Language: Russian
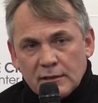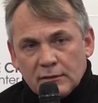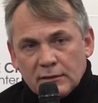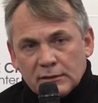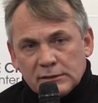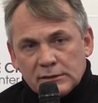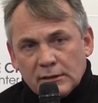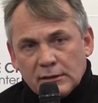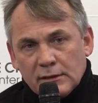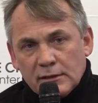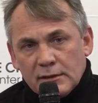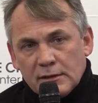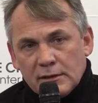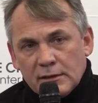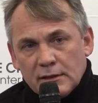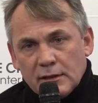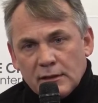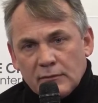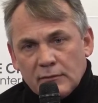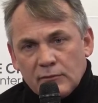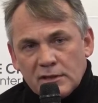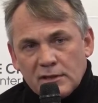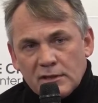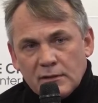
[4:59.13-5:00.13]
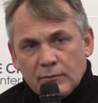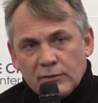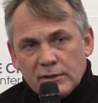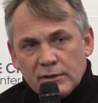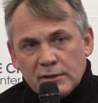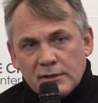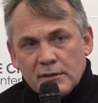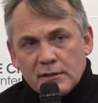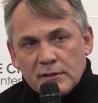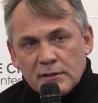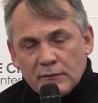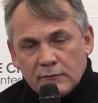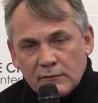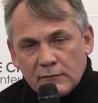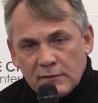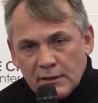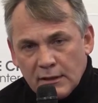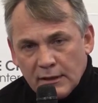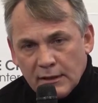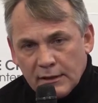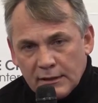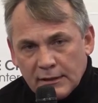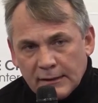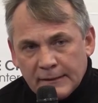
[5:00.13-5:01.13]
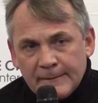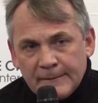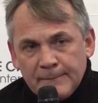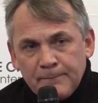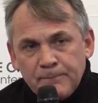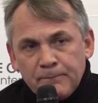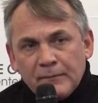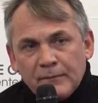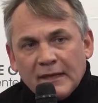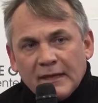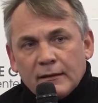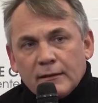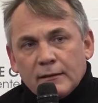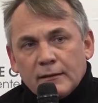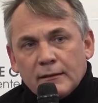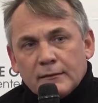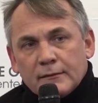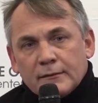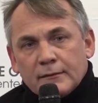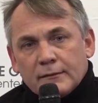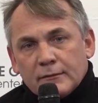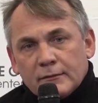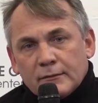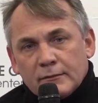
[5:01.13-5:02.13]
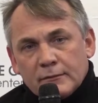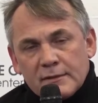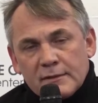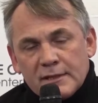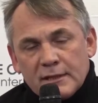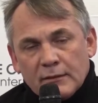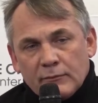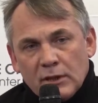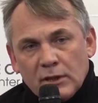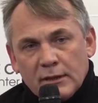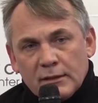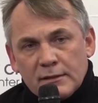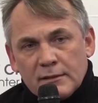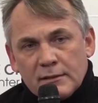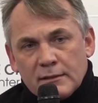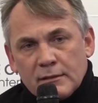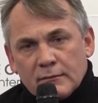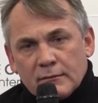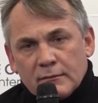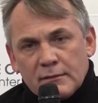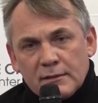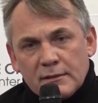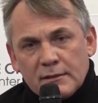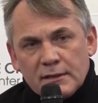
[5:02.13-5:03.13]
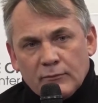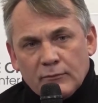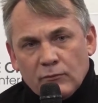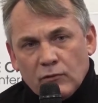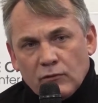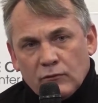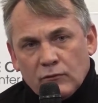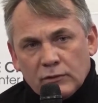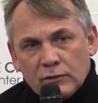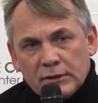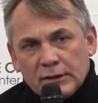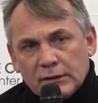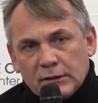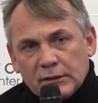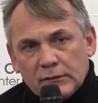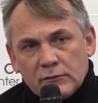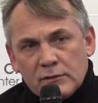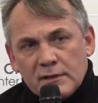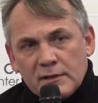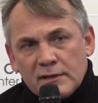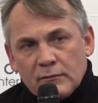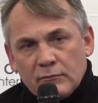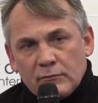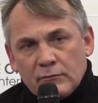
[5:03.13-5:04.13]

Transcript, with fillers: центр аналитики безопасности. Вы знаете, сама, само вот это вот